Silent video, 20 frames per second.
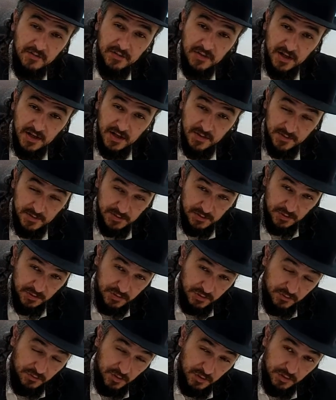в Тейлиме
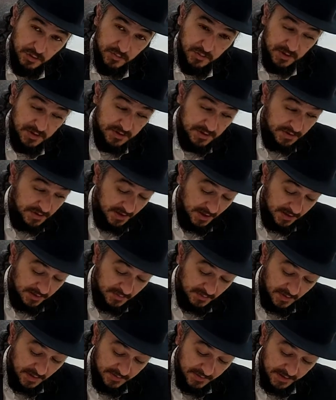104,
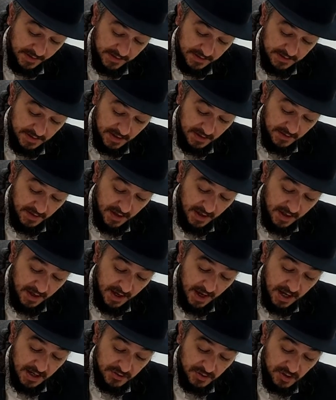33 говорится
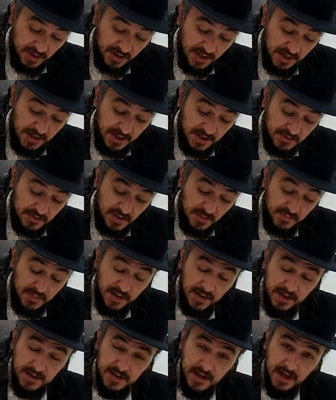«Ашира ля Ашем
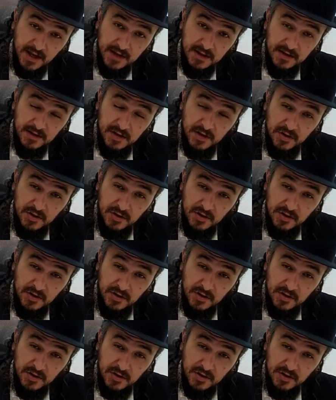бахаяй».